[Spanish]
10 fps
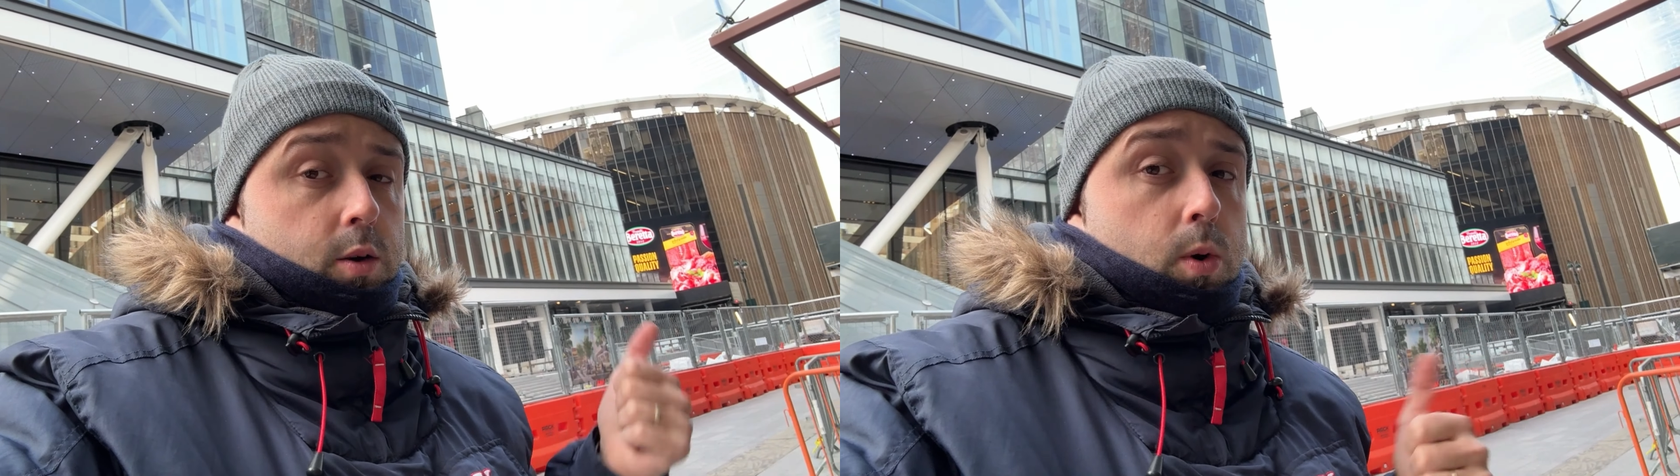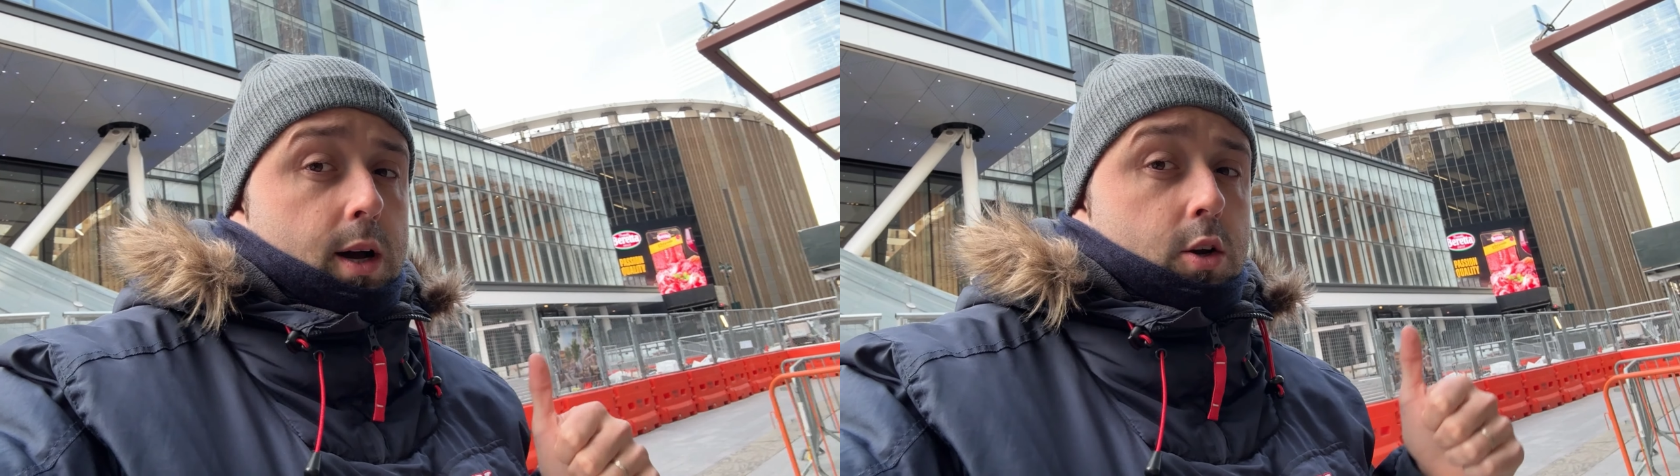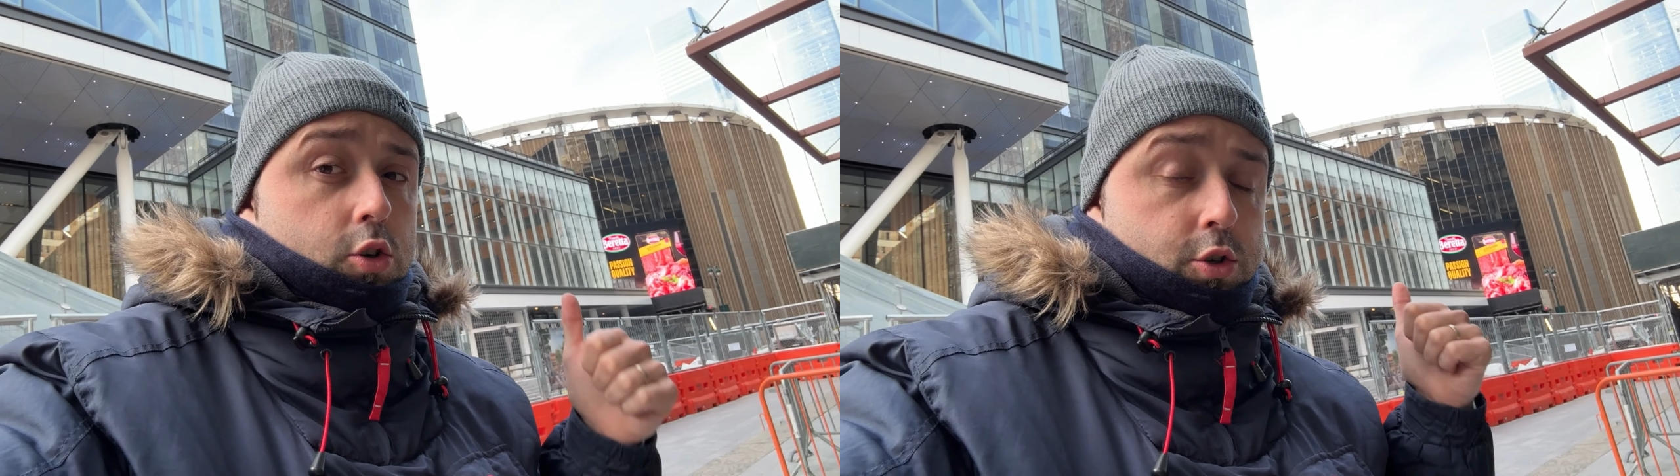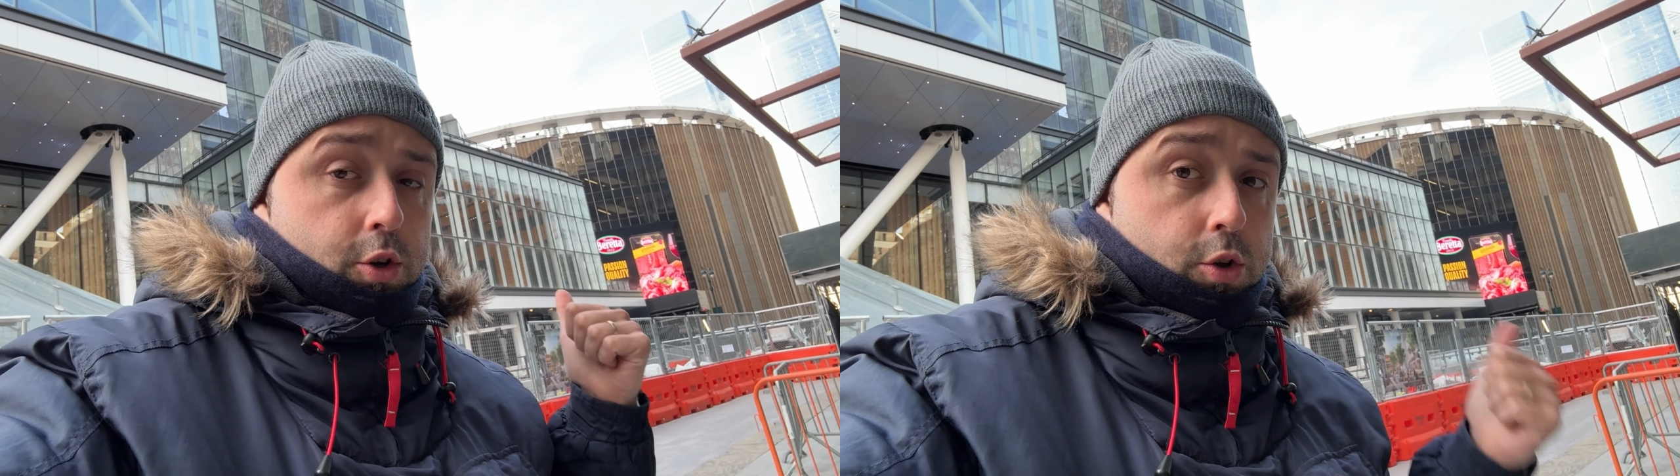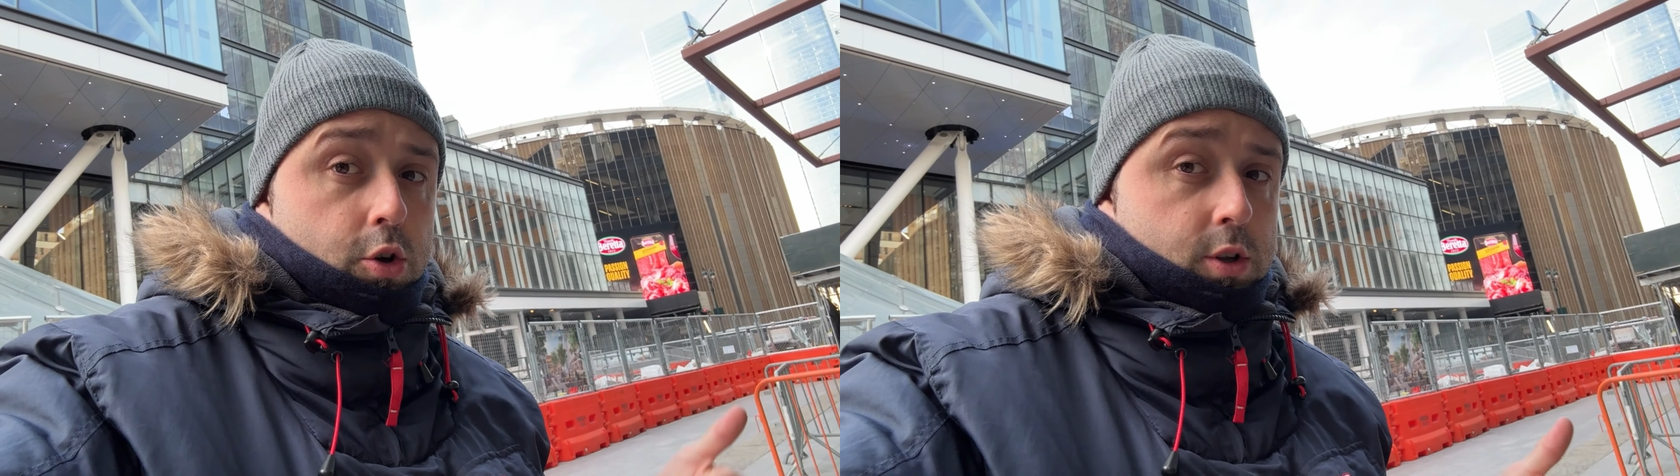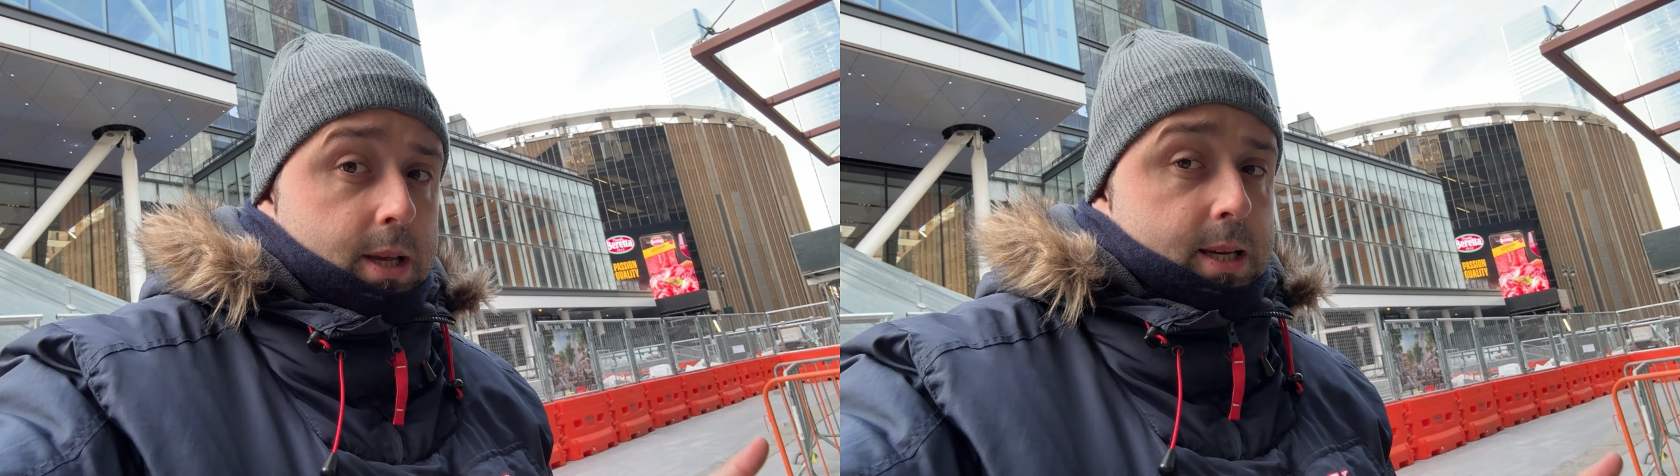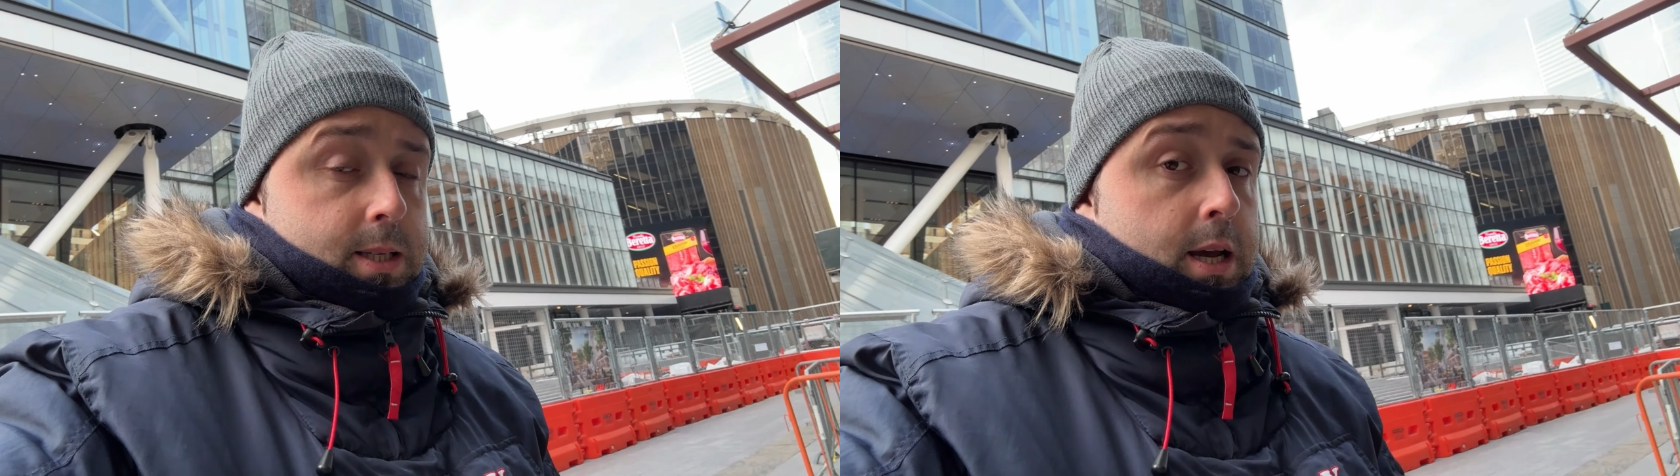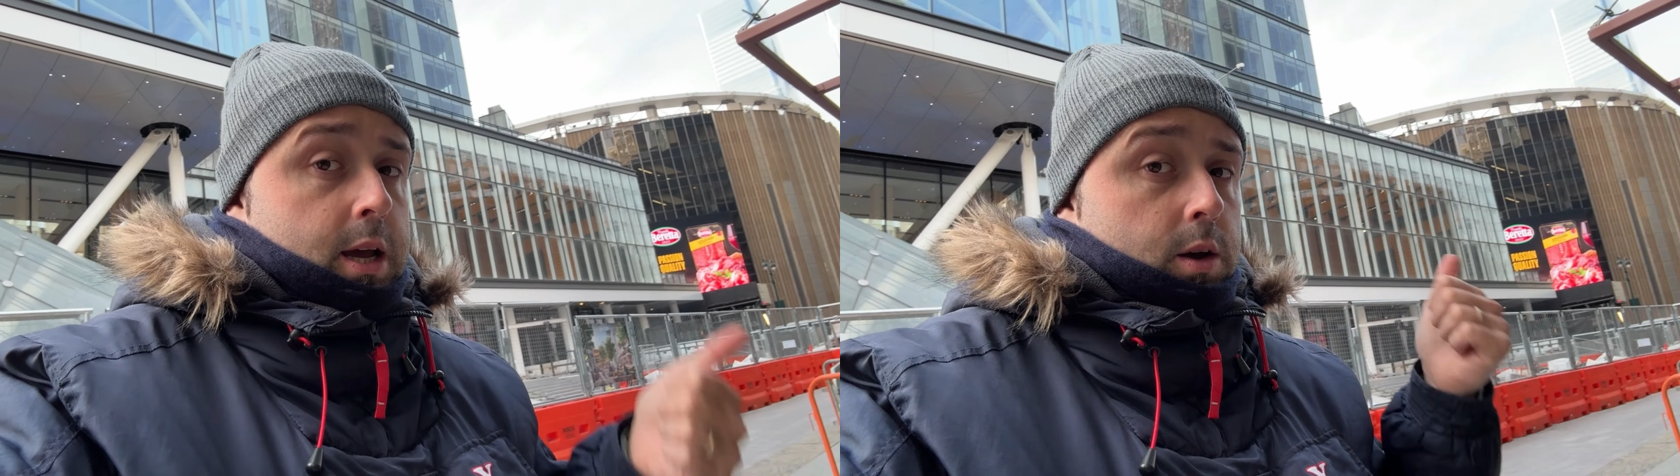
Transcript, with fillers: juegan los New York Knicks,